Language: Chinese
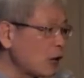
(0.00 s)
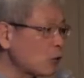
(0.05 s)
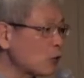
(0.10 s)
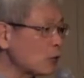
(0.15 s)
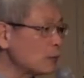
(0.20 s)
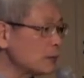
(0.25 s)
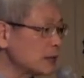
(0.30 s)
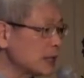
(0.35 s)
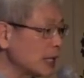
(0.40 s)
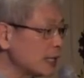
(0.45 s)
发
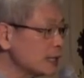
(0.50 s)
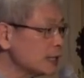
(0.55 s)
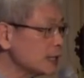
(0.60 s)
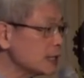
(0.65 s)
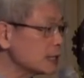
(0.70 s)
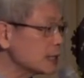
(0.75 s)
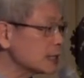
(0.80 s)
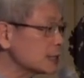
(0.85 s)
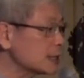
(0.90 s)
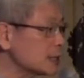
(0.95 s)
我们人
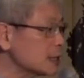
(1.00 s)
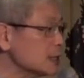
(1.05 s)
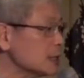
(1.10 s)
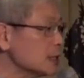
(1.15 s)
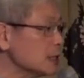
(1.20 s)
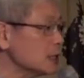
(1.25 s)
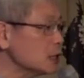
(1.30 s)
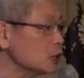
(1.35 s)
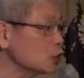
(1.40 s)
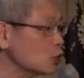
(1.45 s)
体的自
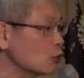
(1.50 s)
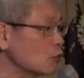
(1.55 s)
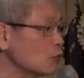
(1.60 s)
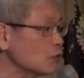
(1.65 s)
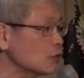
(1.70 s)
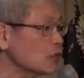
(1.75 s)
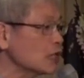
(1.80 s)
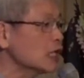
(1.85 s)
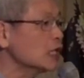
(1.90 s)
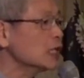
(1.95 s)
愈力、修
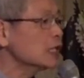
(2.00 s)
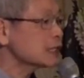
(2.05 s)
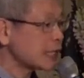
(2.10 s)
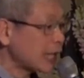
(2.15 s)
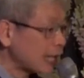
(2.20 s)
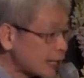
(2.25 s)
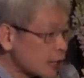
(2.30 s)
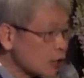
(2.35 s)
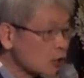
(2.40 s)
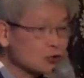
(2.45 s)
复力，
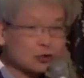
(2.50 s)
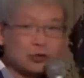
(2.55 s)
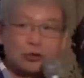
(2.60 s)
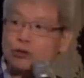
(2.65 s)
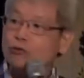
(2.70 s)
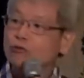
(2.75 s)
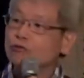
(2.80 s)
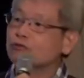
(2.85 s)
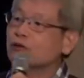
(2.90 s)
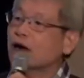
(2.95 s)
才能够
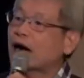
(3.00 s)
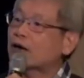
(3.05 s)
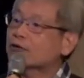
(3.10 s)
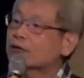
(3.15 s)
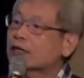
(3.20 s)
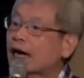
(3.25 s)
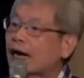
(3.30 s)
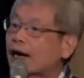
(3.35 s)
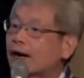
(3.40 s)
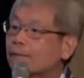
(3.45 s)
修复
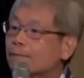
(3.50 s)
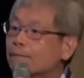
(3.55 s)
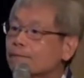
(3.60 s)
好的。